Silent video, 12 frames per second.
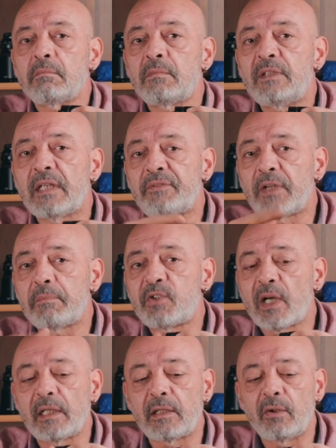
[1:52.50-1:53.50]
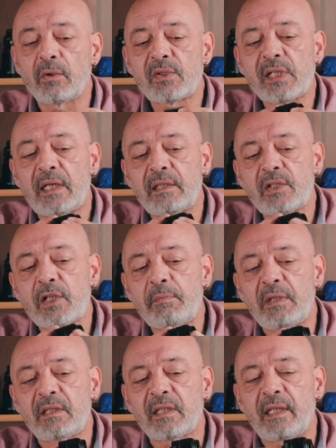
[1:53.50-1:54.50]
Diyafram çarkı yok. Sadece
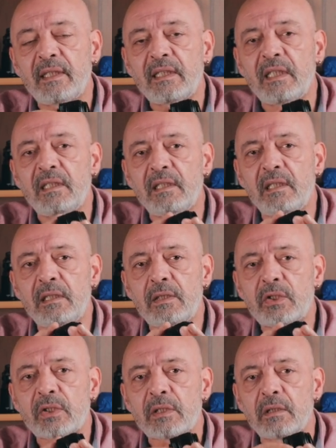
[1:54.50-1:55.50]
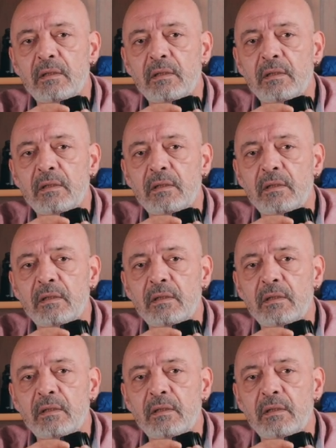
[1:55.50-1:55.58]
bir tane geniş